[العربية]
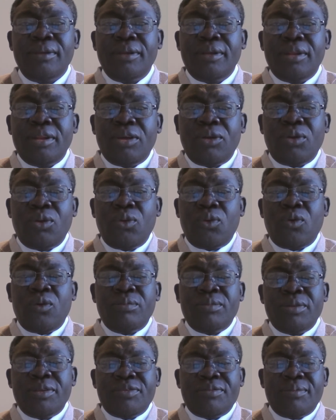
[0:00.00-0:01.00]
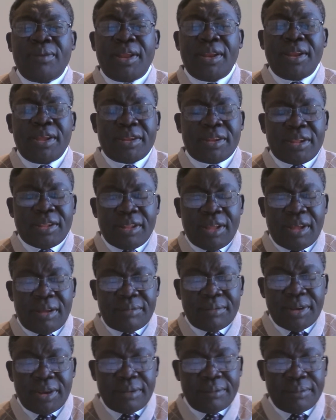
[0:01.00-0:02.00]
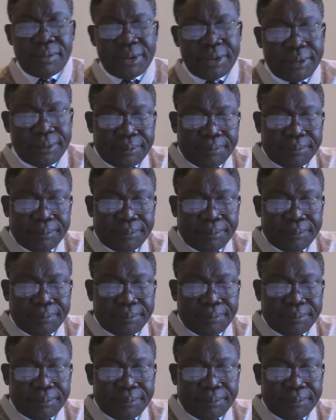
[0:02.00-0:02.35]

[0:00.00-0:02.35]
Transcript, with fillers: ده حكومة بيسمح لك تطلع من البيت